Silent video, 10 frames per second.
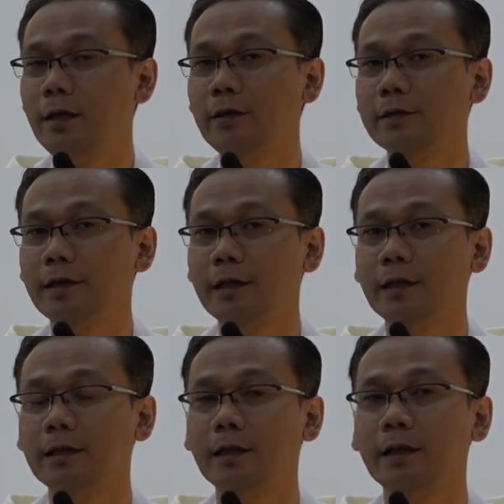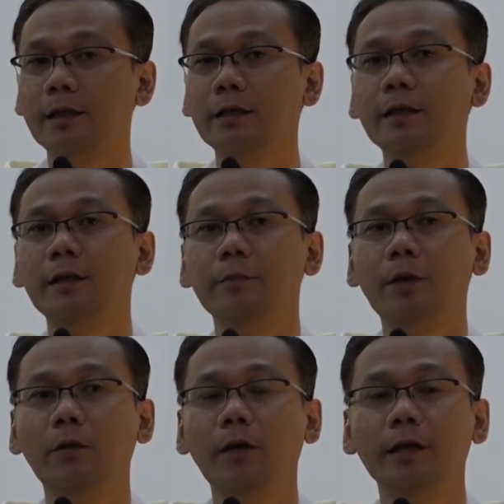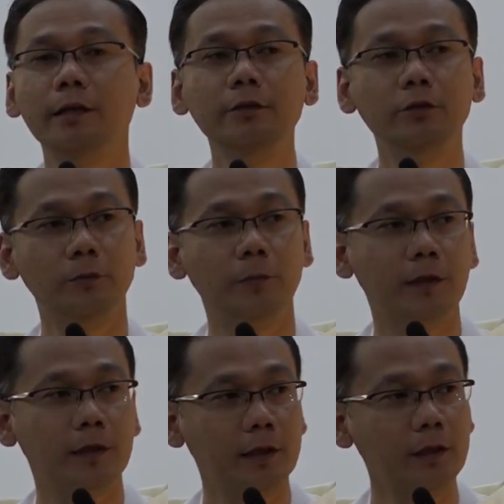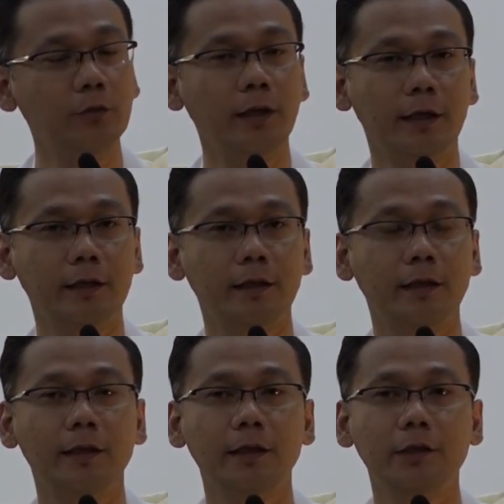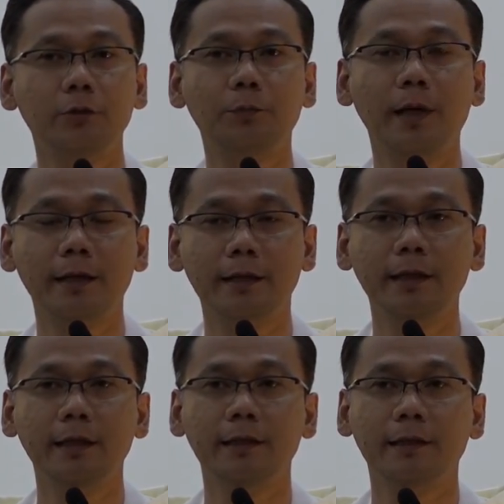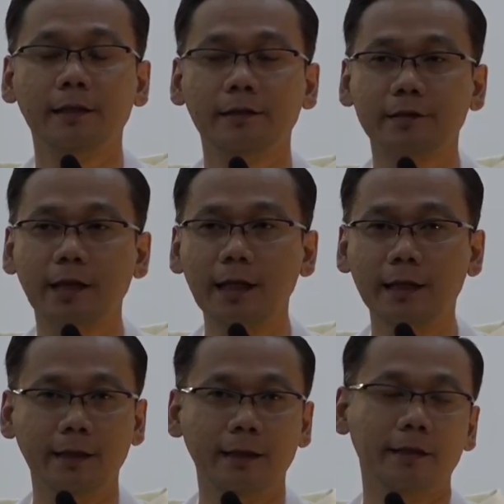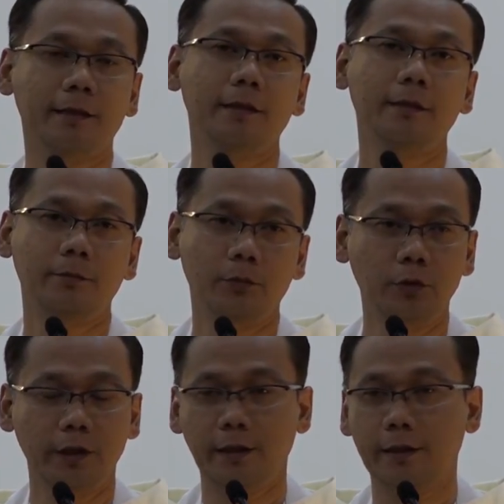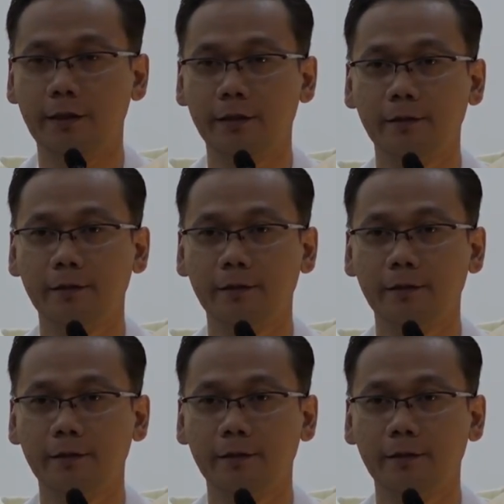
di awal saya katakan bahwa hidup berkeluarga itu panggilan yang sangat mulia.